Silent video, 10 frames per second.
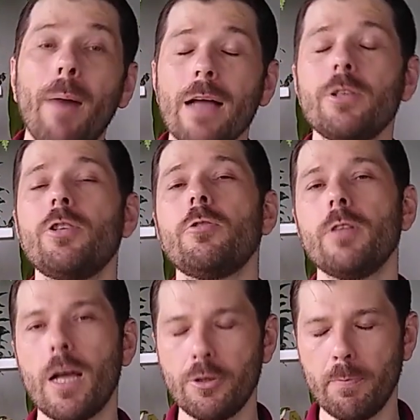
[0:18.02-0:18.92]
Parte de
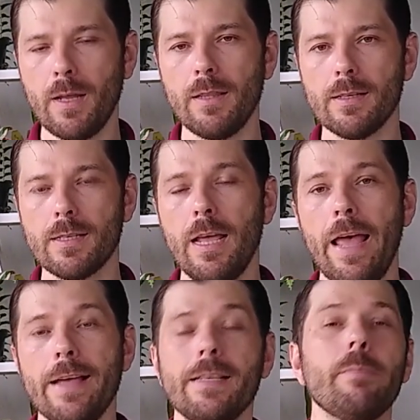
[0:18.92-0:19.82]
cuidar de plantas
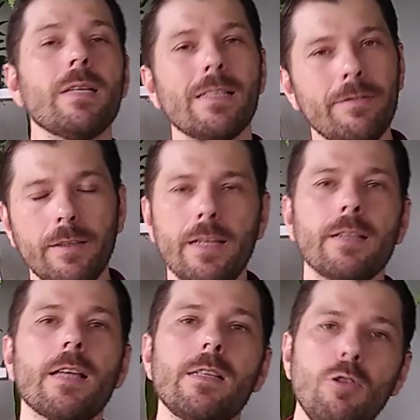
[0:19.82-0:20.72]
é saber se defender
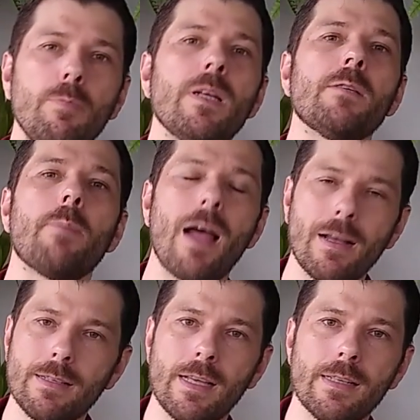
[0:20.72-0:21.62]
das inúmeras
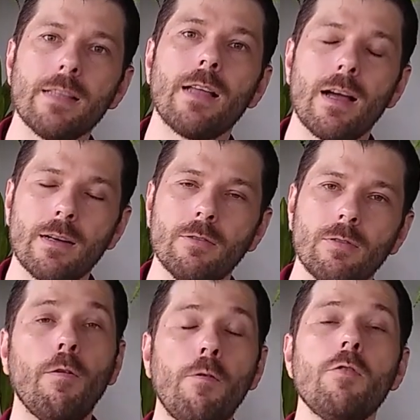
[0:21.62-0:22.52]
pragas que as atacam.
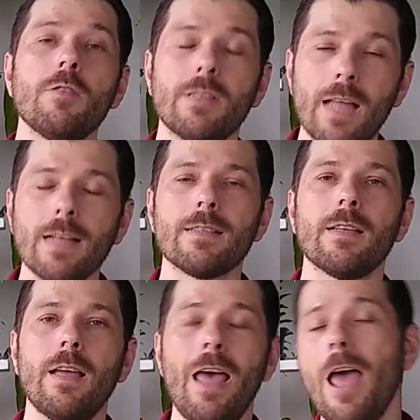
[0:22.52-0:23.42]
O fungos
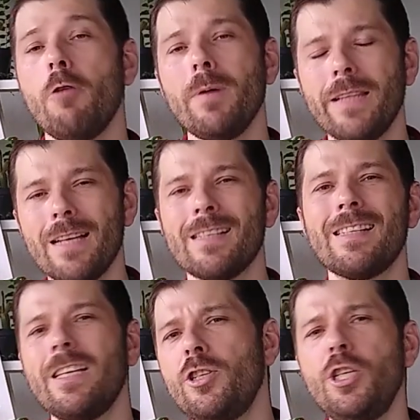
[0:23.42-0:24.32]
gnats é uma
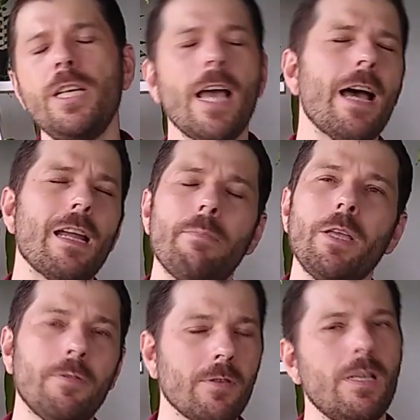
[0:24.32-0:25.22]
dessas que
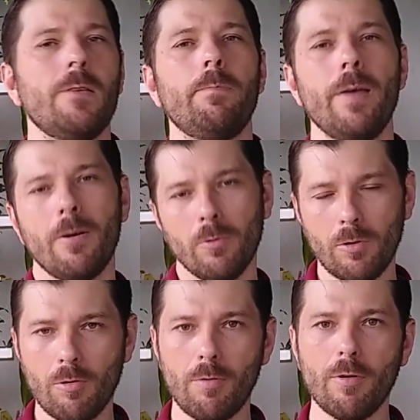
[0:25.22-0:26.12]
diariamente vocês me
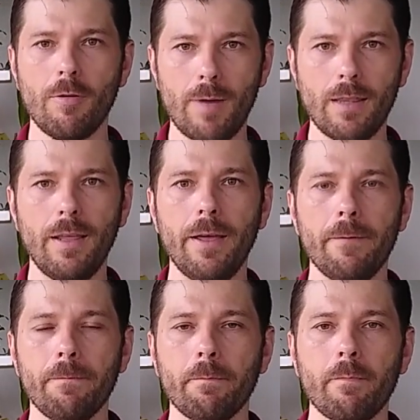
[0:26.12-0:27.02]
perguntam como combater.
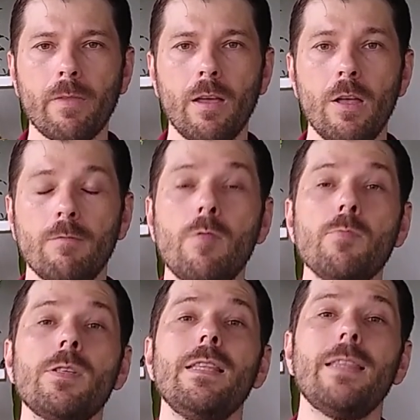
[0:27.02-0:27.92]

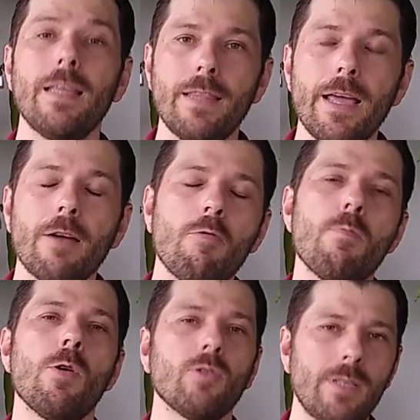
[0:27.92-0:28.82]
Vamos entender
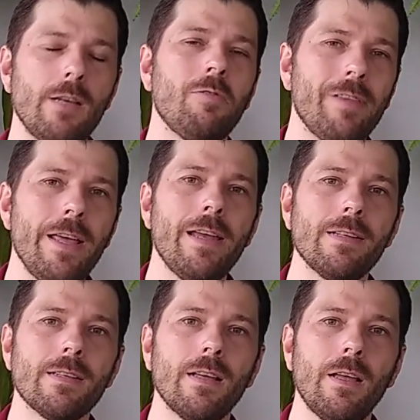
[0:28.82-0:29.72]
como é o ciclo
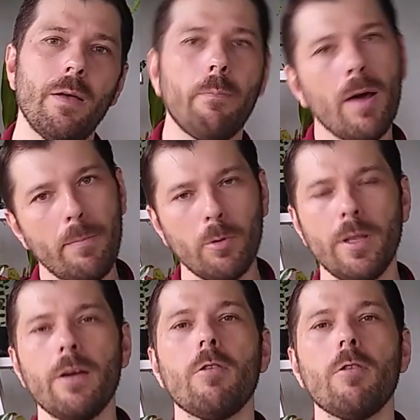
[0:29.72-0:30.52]
deles para poder